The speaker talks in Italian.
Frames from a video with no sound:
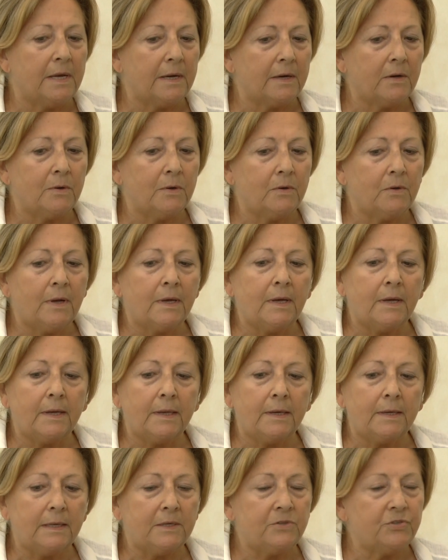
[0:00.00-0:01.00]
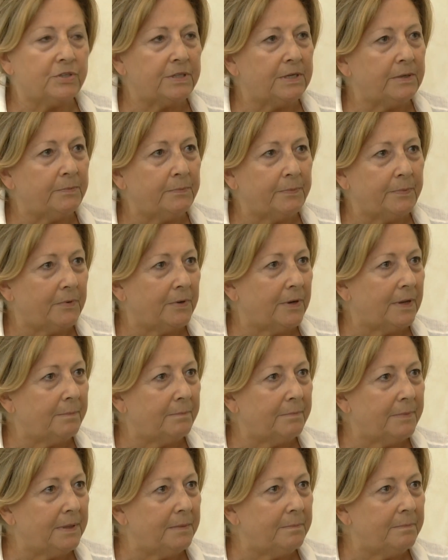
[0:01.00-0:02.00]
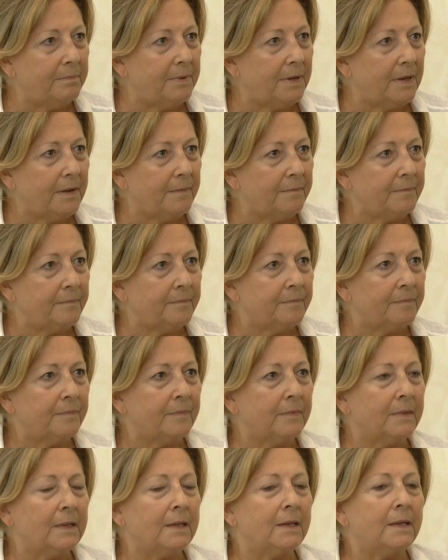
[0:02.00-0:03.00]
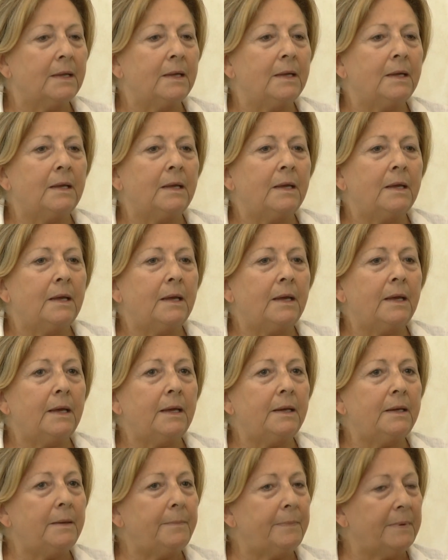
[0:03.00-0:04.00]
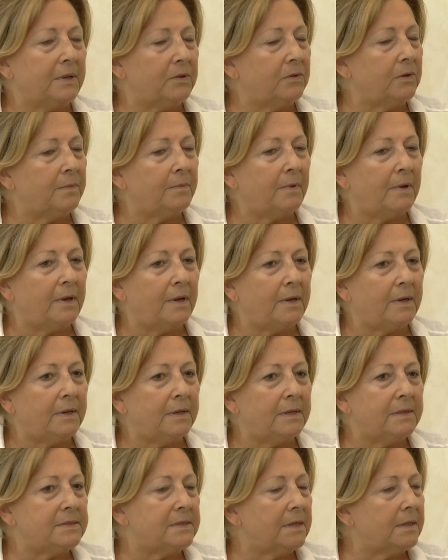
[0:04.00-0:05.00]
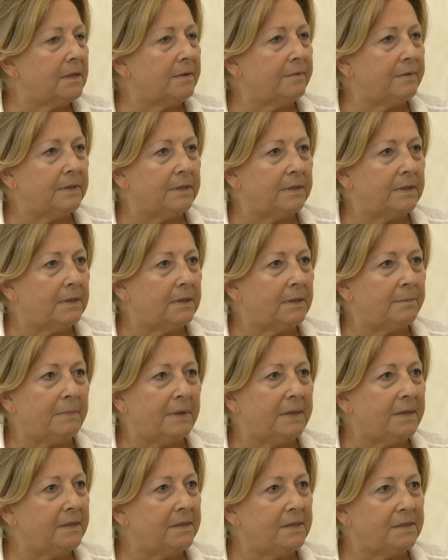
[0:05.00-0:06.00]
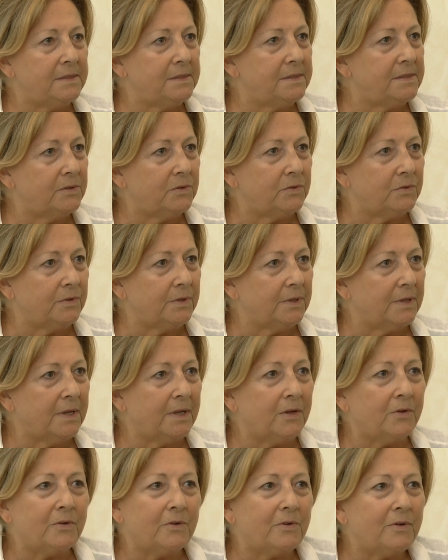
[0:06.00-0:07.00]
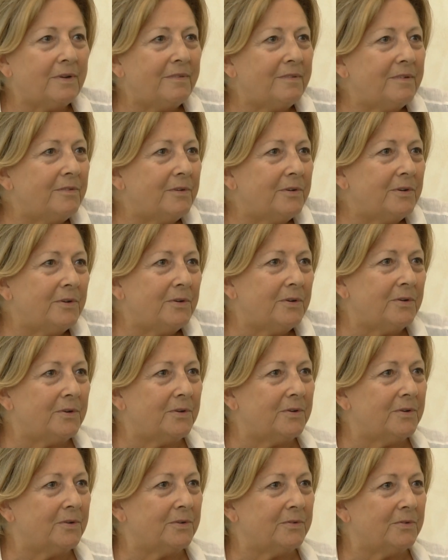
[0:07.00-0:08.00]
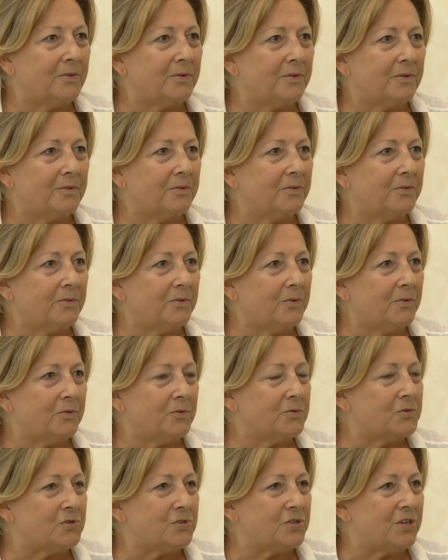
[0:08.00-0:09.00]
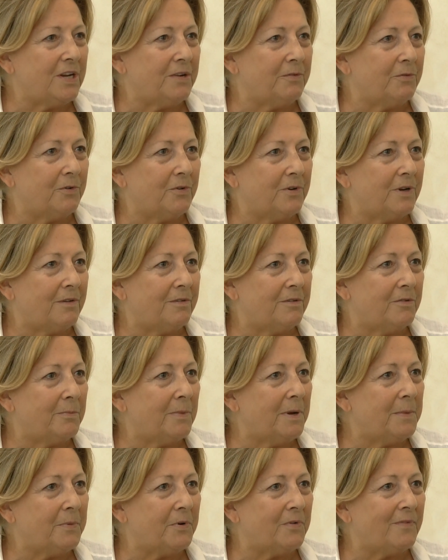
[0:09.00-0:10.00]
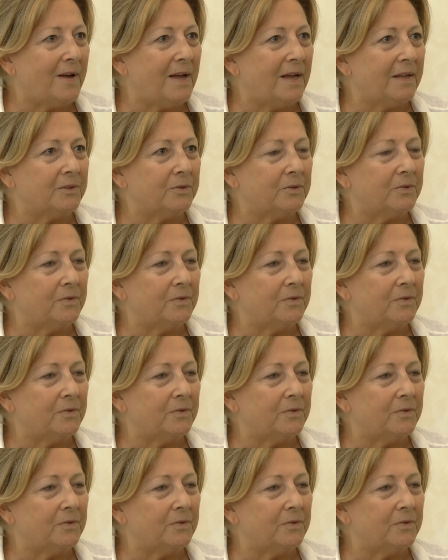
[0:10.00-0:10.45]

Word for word: a, a leggere un po' la Bibbia sì e ripeto, eh, ha iniziato ad avere delle benedizioni che io non avevo, non conoscevo, non avevo mai che provato. Che vuoi